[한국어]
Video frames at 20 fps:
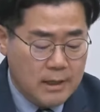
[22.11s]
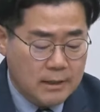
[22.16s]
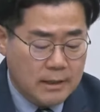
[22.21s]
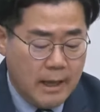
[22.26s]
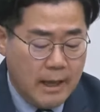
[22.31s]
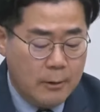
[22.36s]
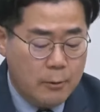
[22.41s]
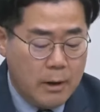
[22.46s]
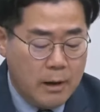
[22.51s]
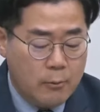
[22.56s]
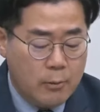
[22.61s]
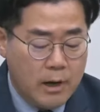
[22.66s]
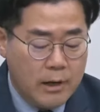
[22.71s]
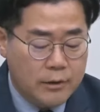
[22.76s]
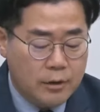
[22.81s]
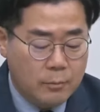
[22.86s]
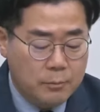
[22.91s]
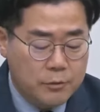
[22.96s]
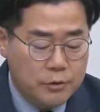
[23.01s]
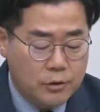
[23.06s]
대화와
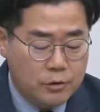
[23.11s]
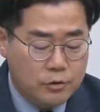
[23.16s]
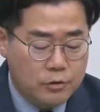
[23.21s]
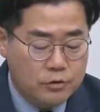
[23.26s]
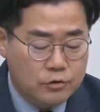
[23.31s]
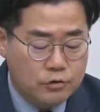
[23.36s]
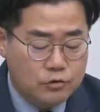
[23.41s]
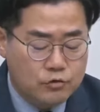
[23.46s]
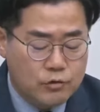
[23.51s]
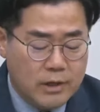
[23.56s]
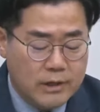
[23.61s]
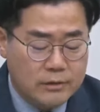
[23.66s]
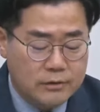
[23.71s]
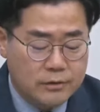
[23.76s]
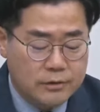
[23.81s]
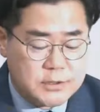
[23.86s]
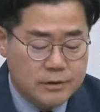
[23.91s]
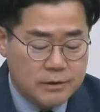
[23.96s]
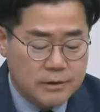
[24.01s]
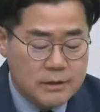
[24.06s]
협력을 추구하는
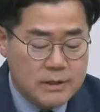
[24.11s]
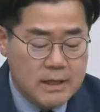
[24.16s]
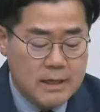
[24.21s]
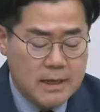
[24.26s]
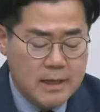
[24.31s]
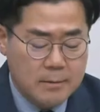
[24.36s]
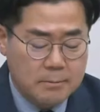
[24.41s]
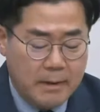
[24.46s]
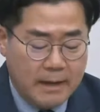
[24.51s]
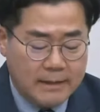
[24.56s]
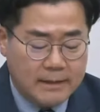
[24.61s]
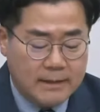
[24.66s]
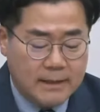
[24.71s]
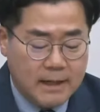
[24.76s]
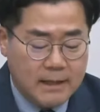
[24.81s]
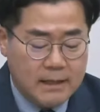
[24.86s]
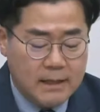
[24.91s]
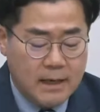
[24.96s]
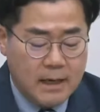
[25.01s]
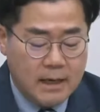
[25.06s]
것은
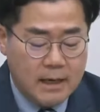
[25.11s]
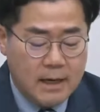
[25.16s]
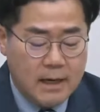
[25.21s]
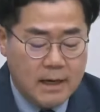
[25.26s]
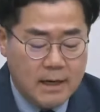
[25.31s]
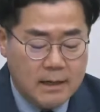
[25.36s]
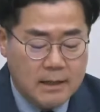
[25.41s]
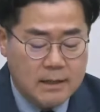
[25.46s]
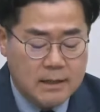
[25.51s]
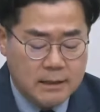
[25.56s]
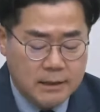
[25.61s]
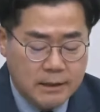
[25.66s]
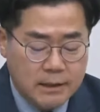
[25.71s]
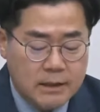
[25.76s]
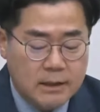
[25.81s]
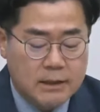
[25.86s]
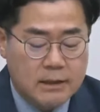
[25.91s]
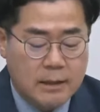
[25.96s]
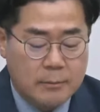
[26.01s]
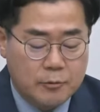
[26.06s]
마땅히 해야 할
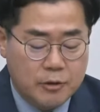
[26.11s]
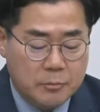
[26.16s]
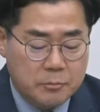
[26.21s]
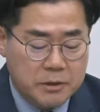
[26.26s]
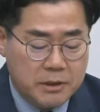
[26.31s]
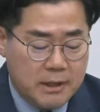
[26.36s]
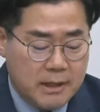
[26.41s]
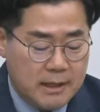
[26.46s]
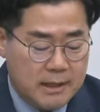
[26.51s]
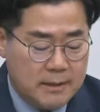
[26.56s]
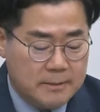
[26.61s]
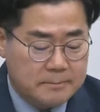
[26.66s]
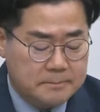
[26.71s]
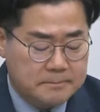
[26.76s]
일이기 때문입니다.